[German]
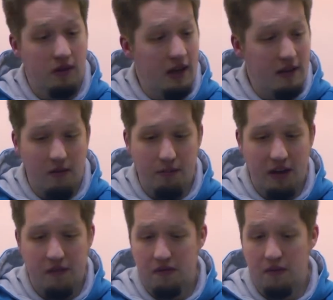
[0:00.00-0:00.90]
die ganze
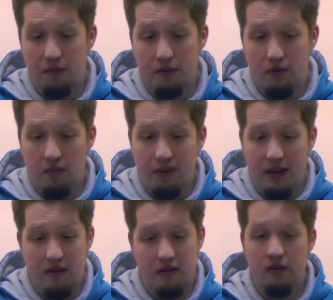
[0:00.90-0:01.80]
Plattform wurde
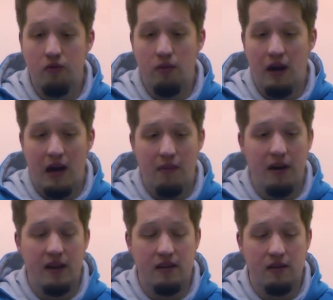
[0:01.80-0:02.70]
komplett
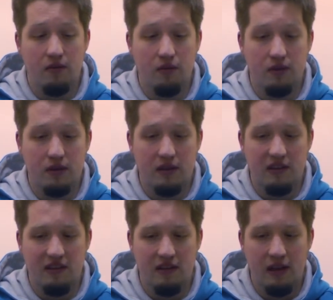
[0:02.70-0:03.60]
überarbeitet und
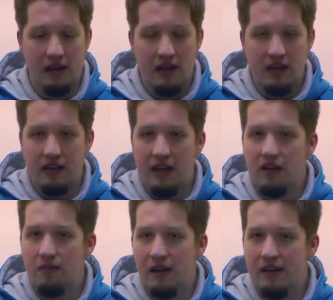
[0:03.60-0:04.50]
äh, ich
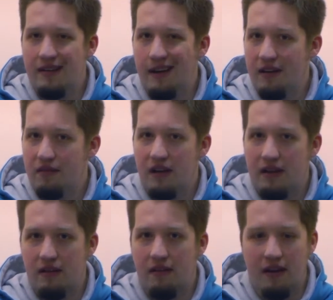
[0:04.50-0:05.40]
denke mal, die lange
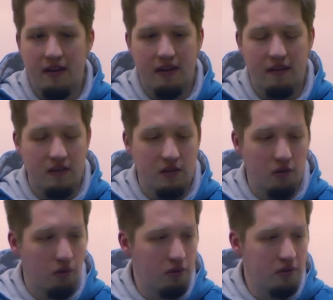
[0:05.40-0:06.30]
Wartezeit hat sich
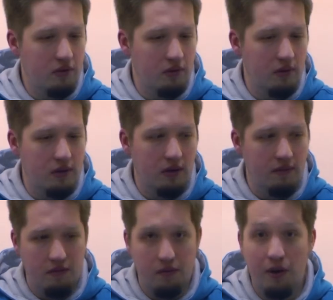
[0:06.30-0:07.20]
gelohnt und äh,
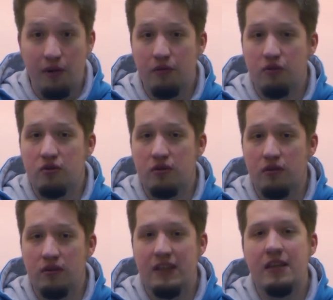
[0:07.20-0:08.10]
wir freuen uns
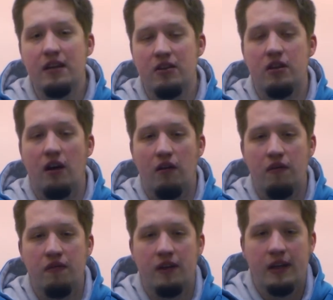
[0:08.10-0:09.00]
schon tierisch
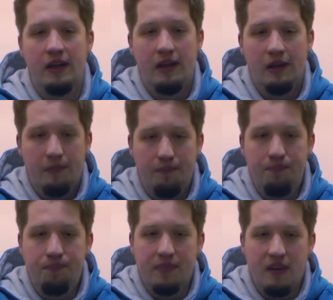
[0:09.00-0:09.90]
drauf,
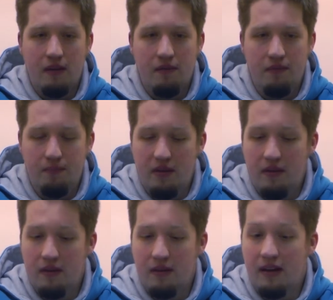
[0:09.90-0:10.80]
dass, bis
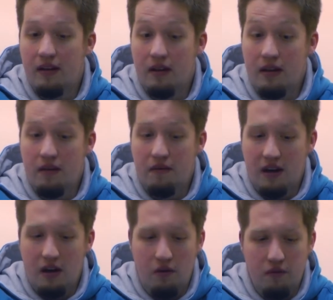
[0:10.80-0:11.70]
sie dann in den
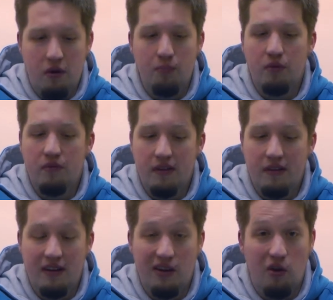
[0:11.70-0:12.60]
Verkauf kommt und wir
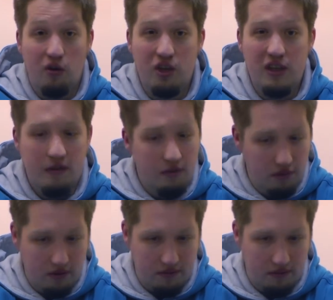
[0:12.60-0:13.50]
sie dann auch schießen
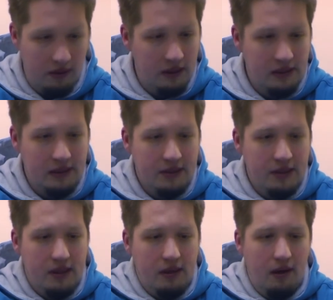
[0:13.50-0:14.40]
dürfen.
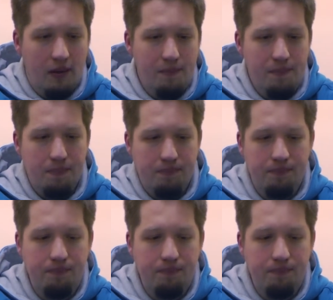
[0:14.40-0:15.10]
Ähm,